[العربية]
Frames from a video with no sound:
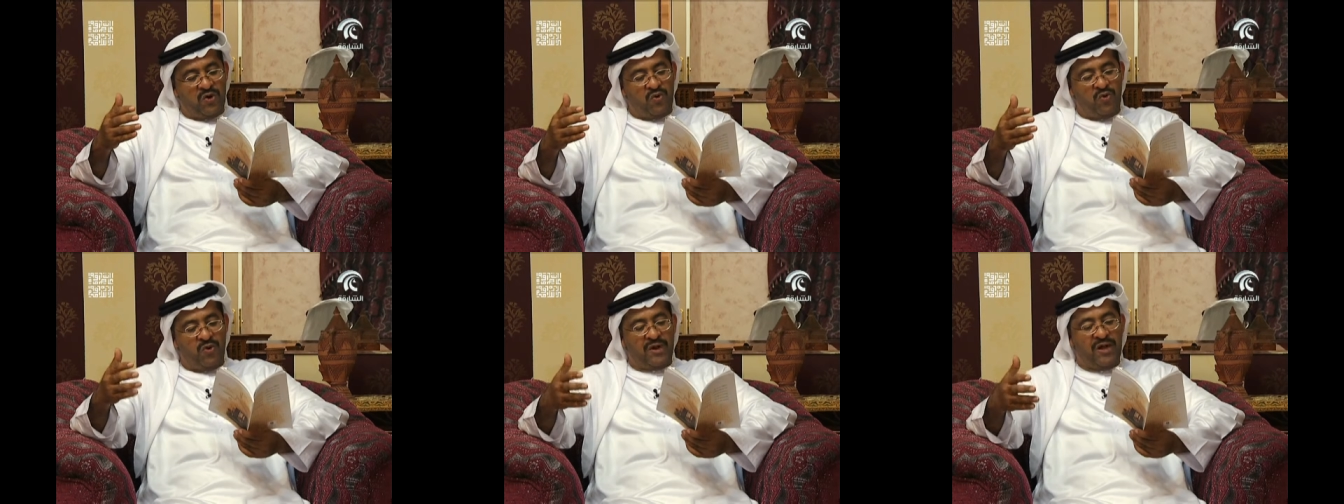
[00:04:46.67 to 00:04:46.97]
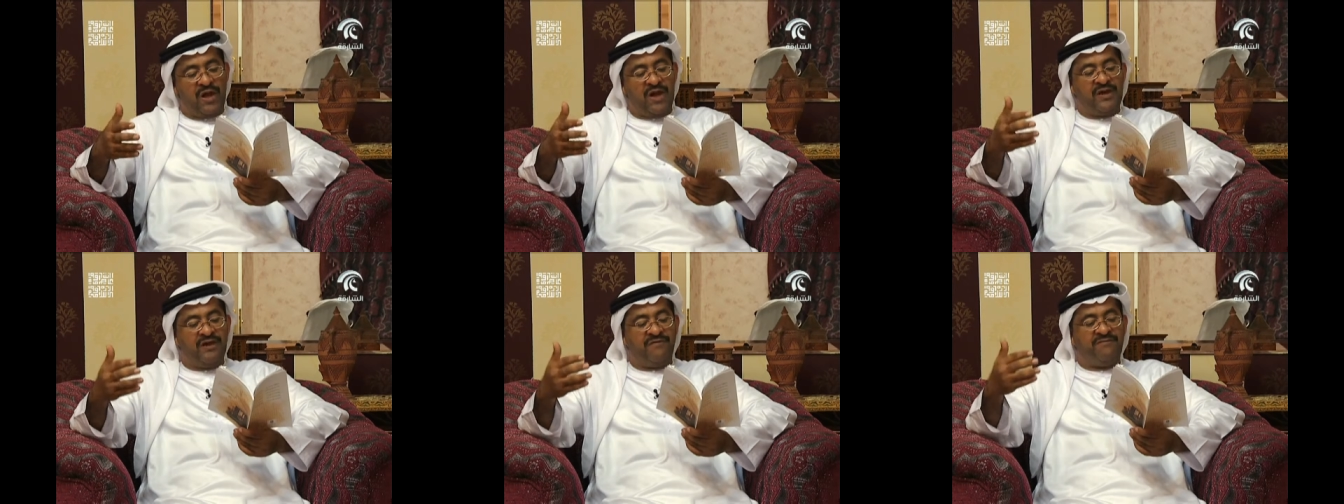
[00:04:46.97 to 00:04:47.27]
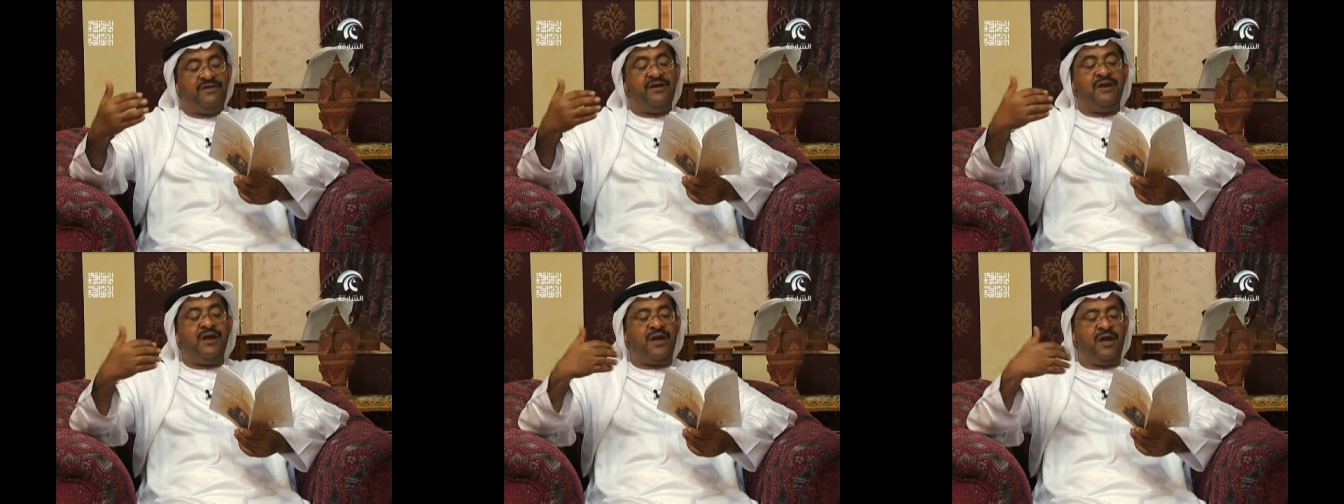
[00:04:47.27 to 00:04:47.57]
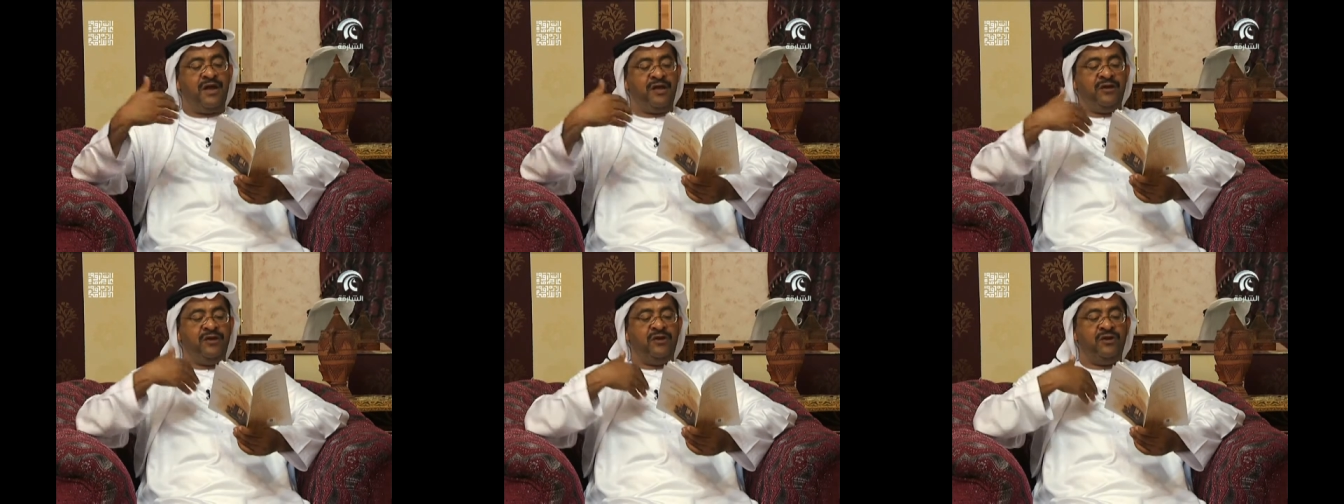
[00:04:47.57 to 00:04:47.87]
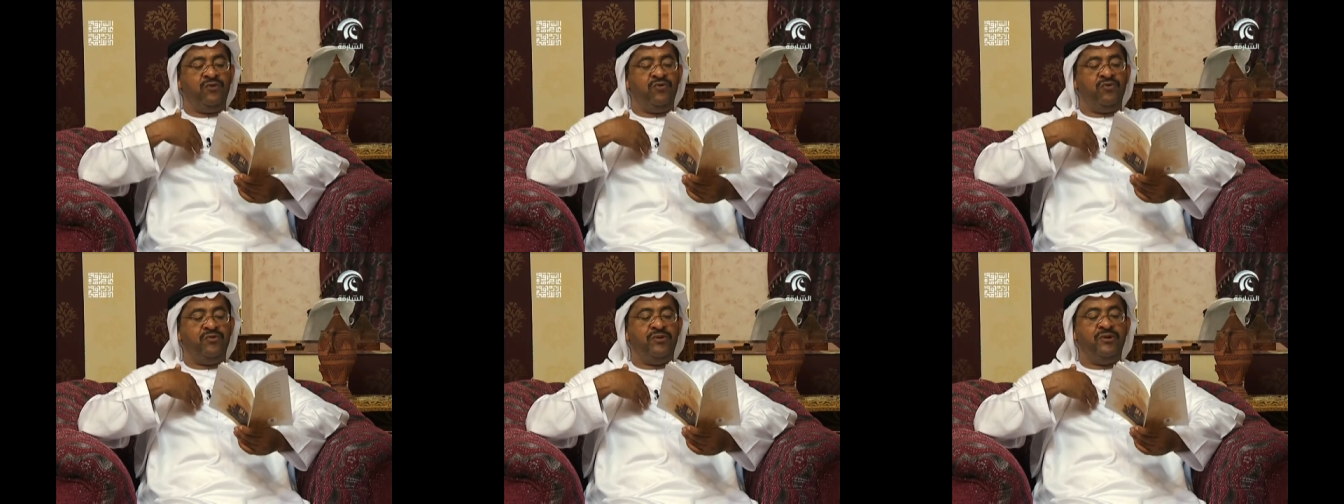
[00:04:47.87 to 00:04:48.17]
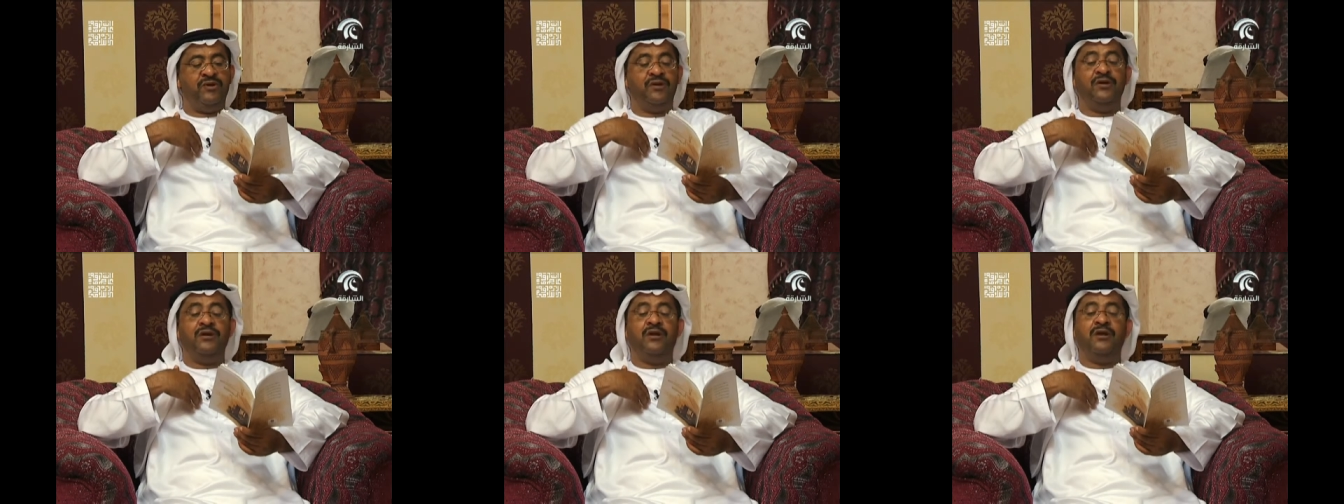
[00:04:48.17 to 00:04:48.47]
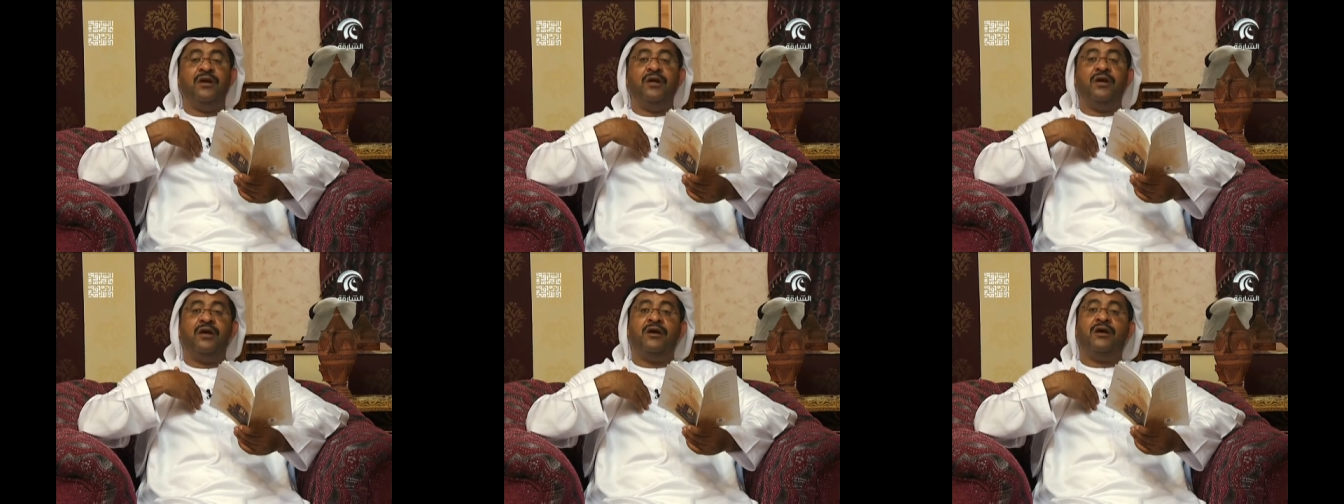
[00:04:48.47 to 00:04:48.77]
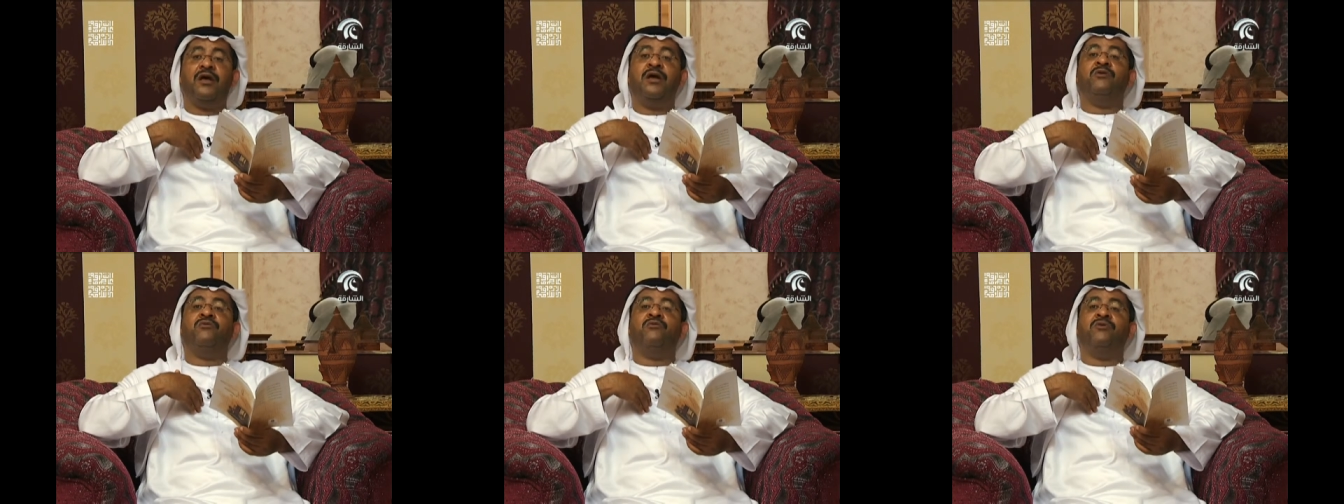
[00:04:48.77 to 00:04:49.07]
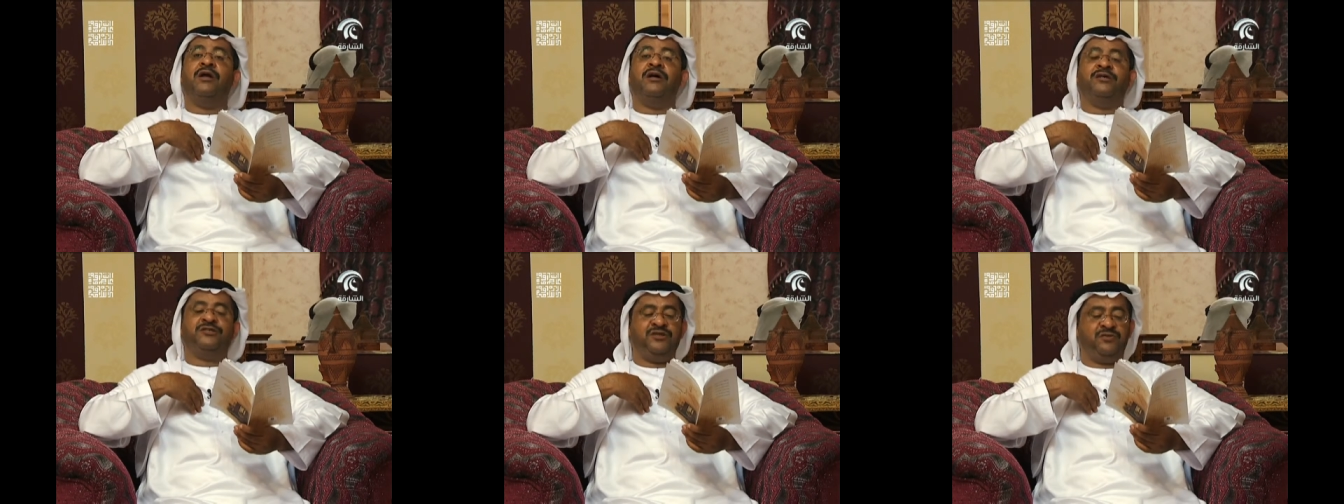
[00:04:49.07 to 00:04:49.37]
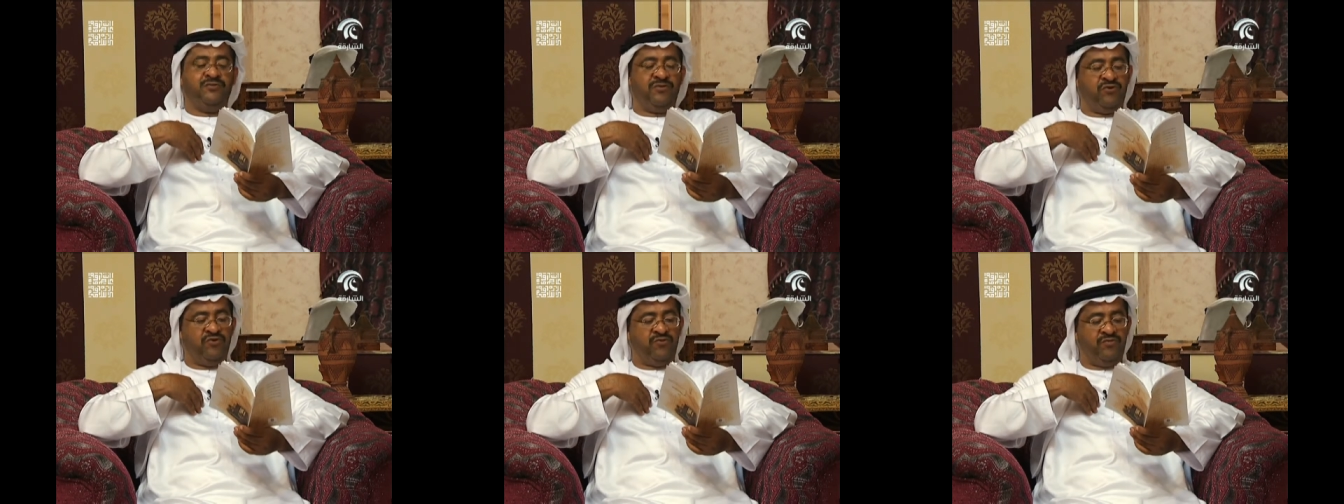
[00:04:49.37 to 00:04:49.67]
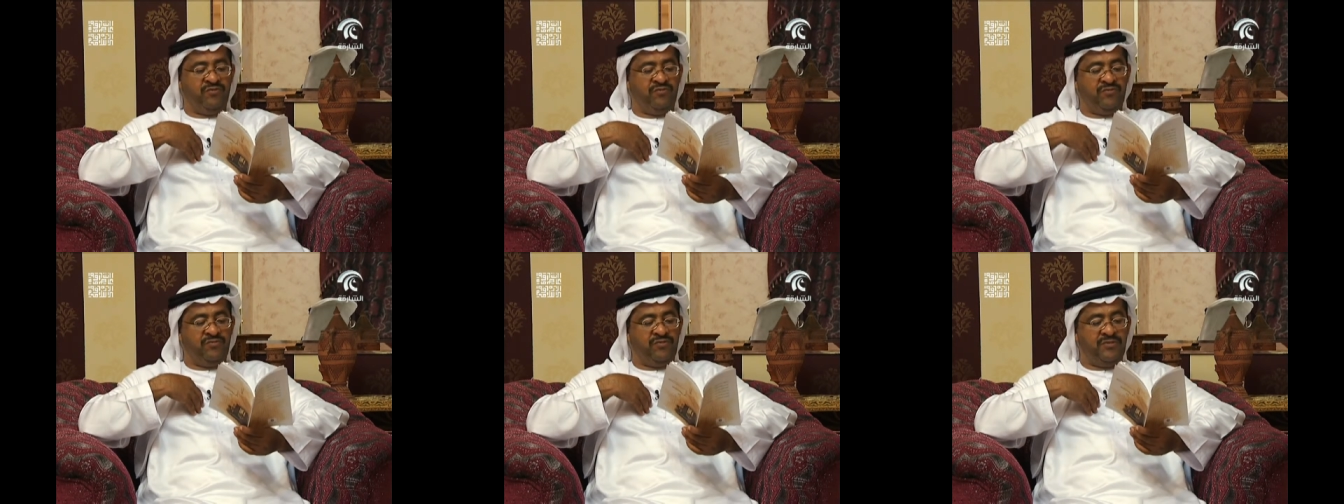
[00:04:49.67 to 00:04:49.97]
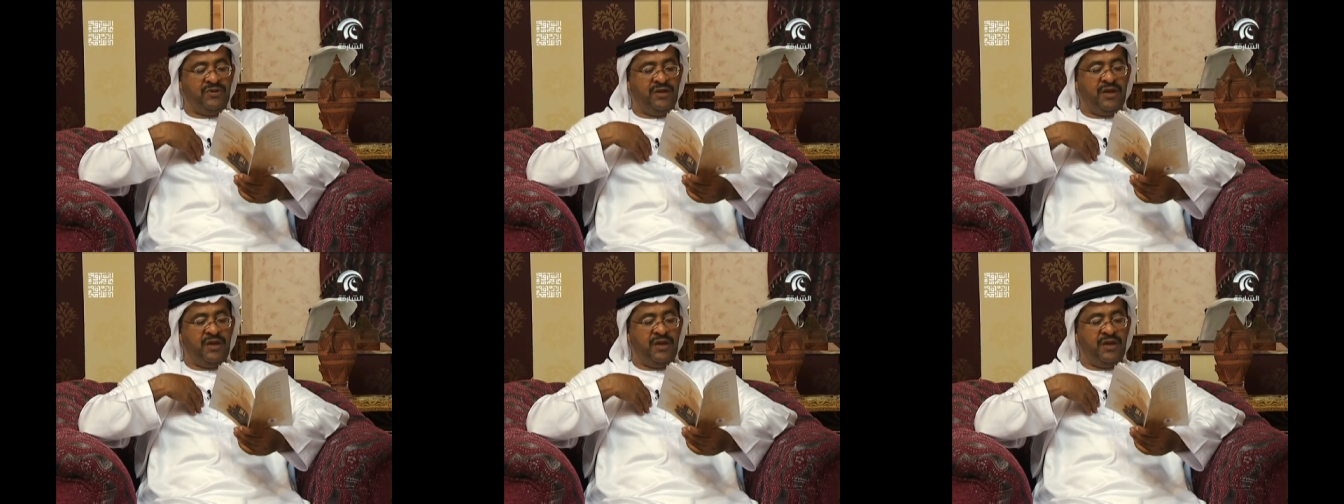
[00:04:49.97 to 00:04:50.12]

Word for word: وكان فينا حنين كي نلازمهم